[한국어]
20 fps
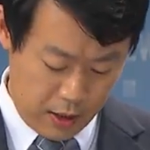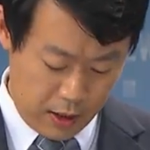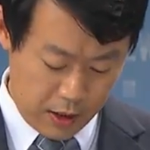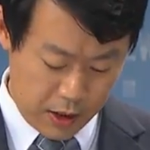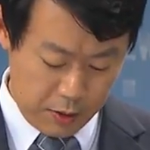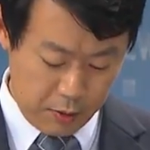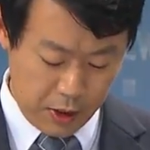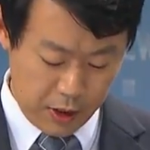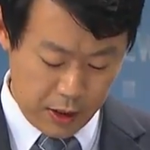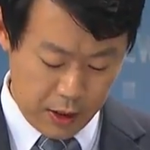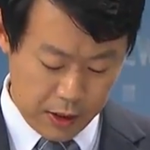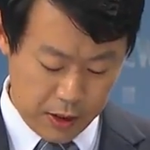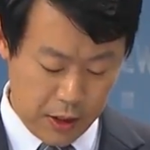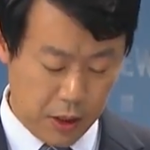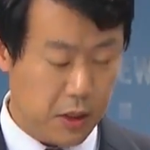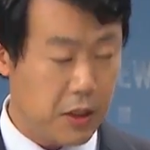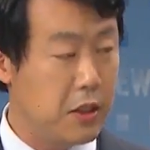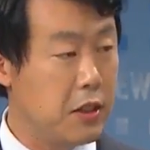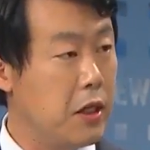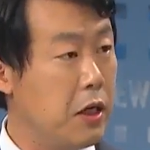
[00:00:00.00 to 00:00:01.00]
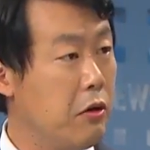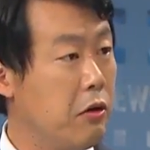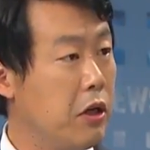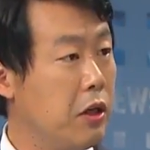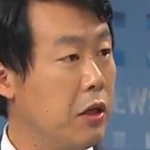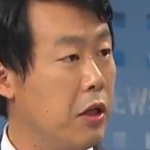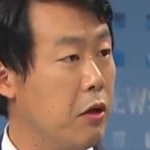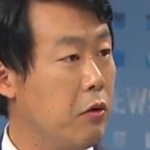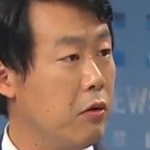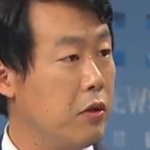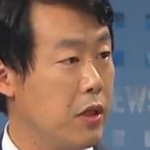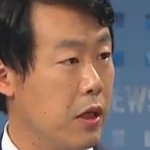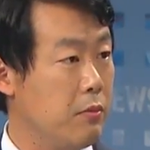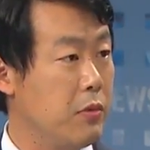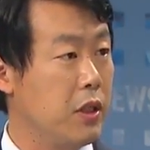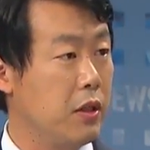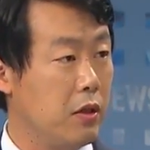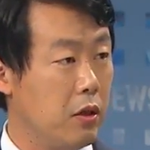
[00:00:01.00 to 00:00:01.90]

시민단체 기자회견 내용 잠시